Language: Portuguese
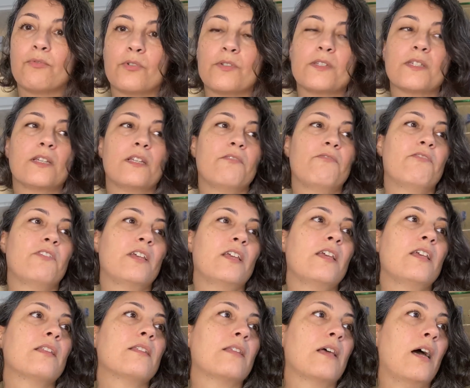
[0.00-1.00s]
vou
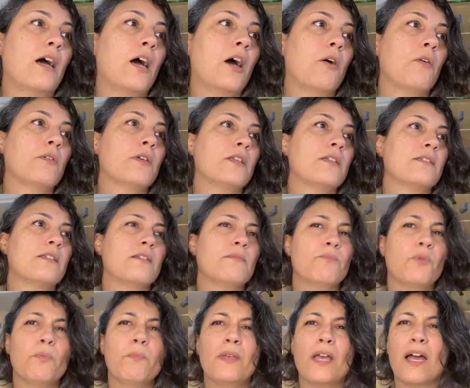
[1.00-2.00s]
escrever tal, e se
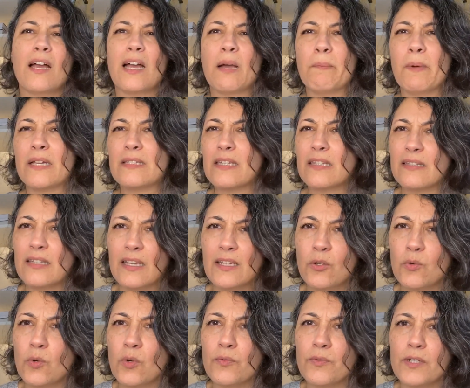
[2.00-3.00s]
bobear, é capaz até de
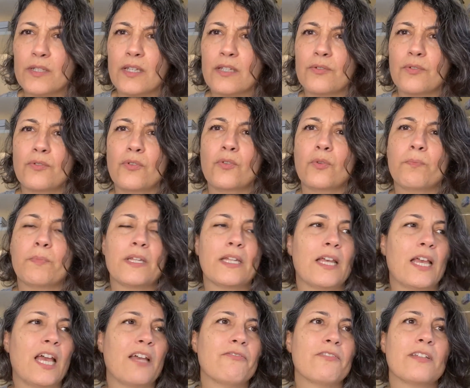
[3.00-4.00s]
eu converter tudo no
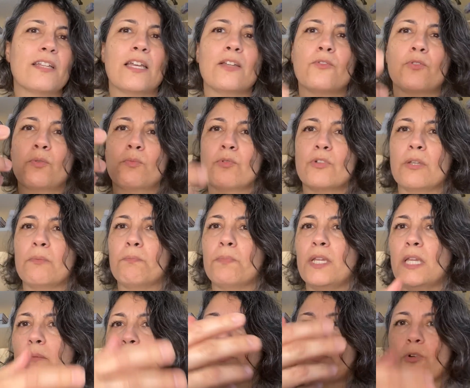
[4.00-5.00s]
PDF, que daí todo mundo
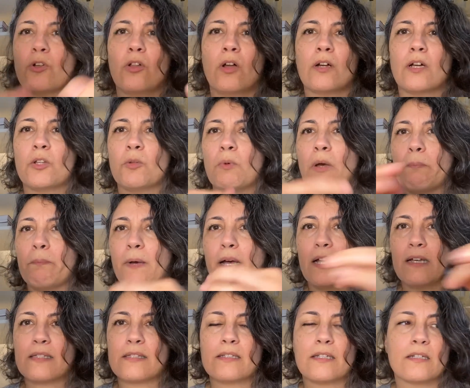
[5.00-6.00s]
imprima, coloca numa
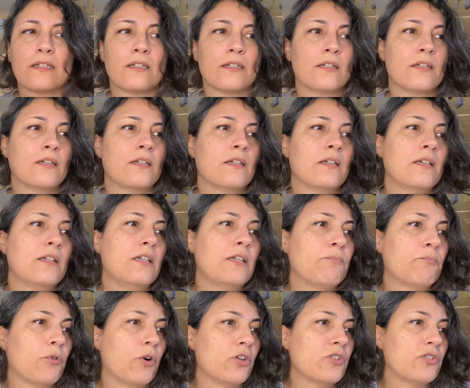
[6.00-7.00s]
pasta e
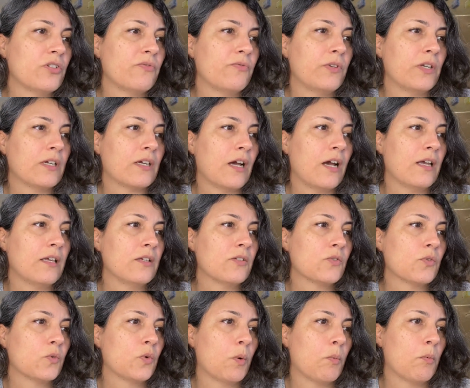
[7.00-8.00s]
pode ficar
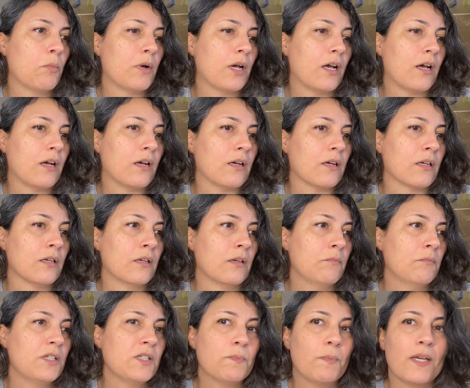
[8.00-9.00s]
isso como uma,
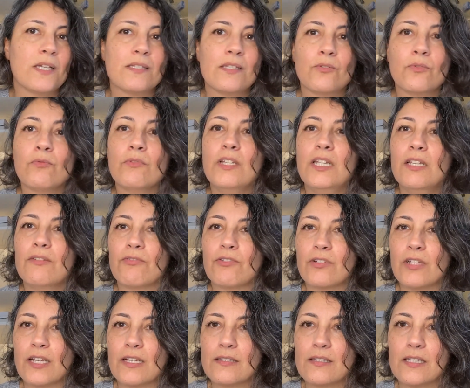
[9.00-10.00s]
uma espécie de um livro,
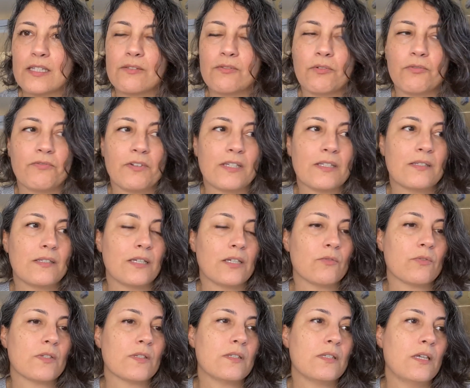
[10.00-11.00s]
né, que vocês vão
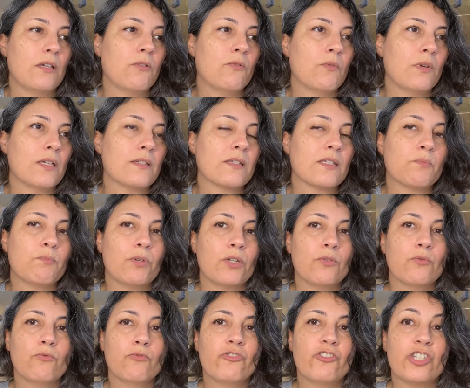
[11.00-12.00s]
fazendo assim com essas
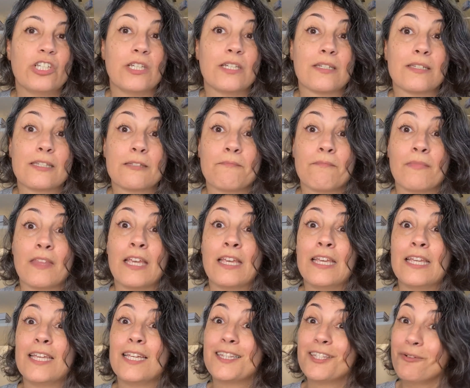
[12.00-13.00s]
perguntinhas.
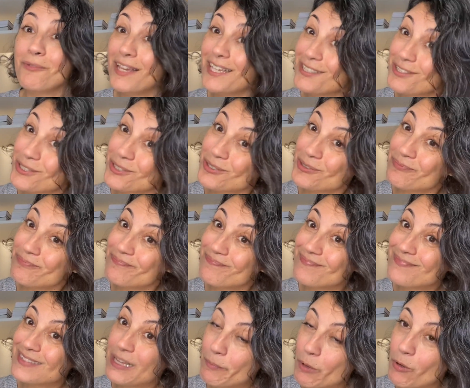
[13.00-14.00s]
Então é isso,
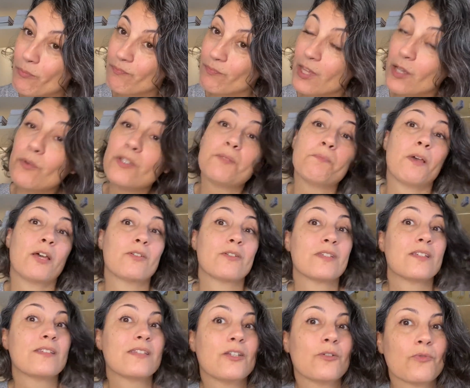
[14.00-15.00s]
tá bom? Eu espero que
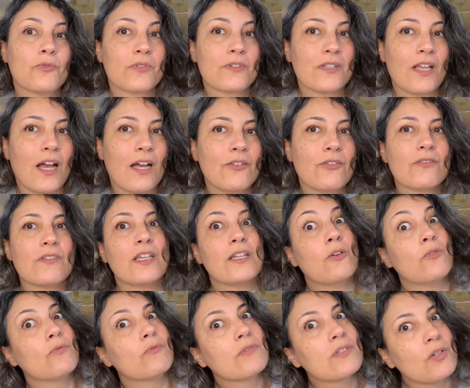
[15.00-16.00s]
vocês tenham gostado, eu sei
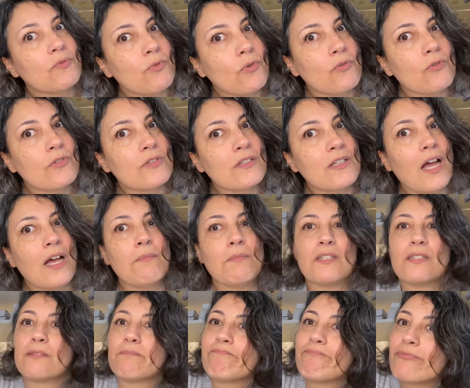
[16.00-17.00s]
que alguns não vão gostar,
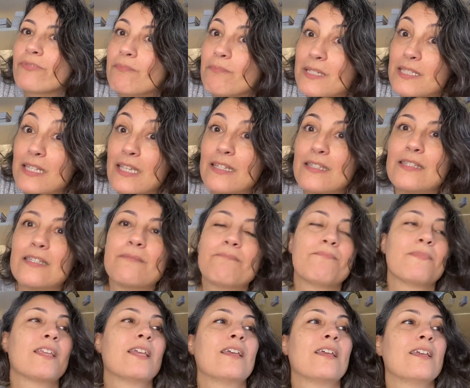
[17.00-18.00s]
mas paciência,
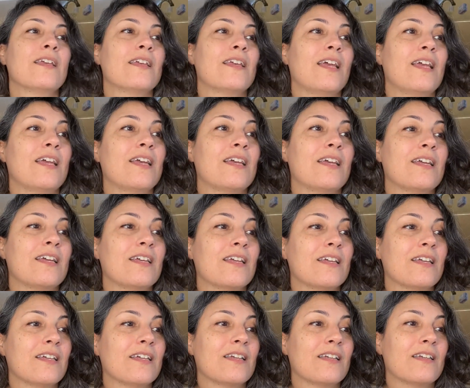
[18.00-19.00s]

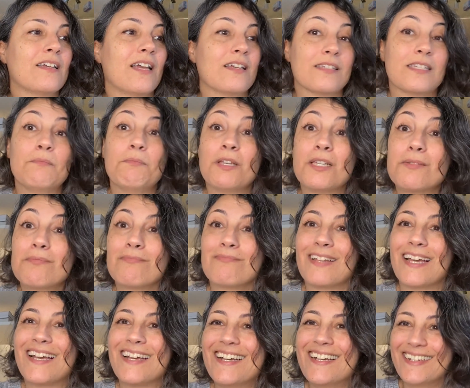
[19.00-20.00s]
é, é assim mesmo,
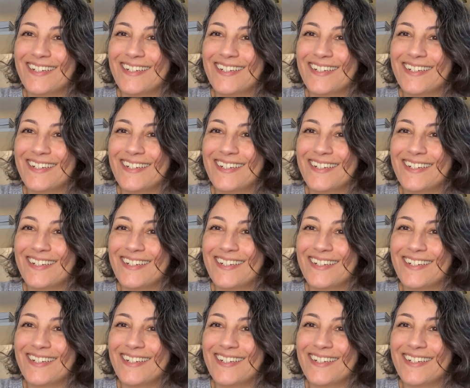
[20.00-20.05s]
né?